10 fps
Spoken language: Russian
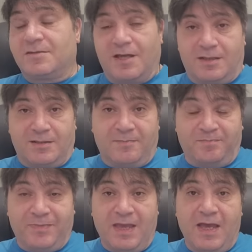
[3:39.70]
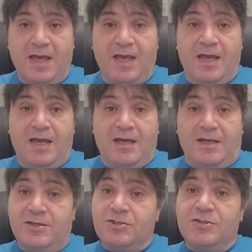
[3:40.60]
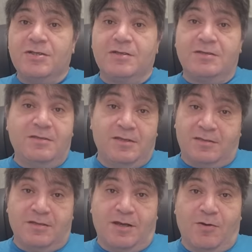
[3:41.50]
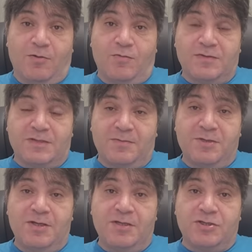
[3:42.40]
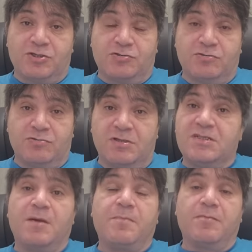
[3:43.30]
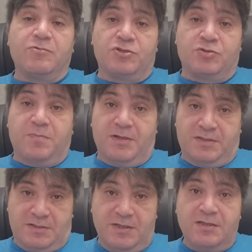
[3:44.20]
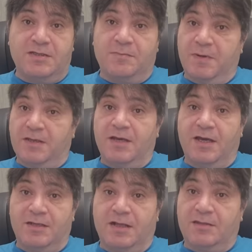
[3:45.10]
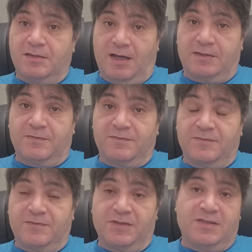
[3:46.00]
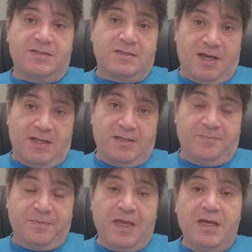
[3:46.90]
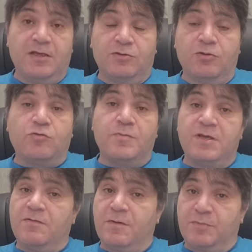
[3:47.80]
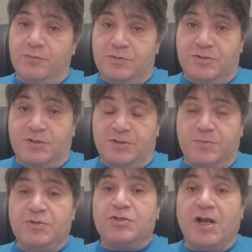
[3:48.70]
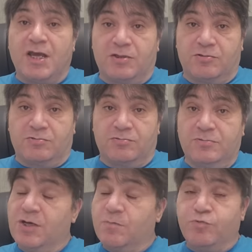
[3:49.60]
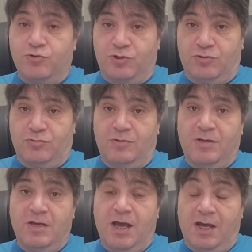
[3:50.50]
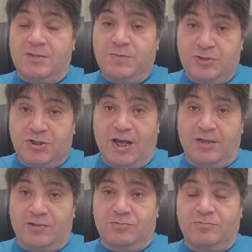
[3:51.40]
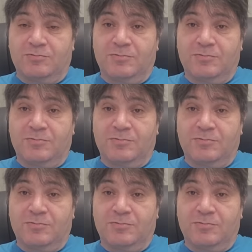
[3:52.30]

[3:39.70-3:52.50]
цитаты. Конечно, нет никакого сомнения, что нельзя помочь Палестине, нападая на татов в Дагестане. Только у меня вопрос к спичрайтеру, не к Путину, а к спичрайтеру.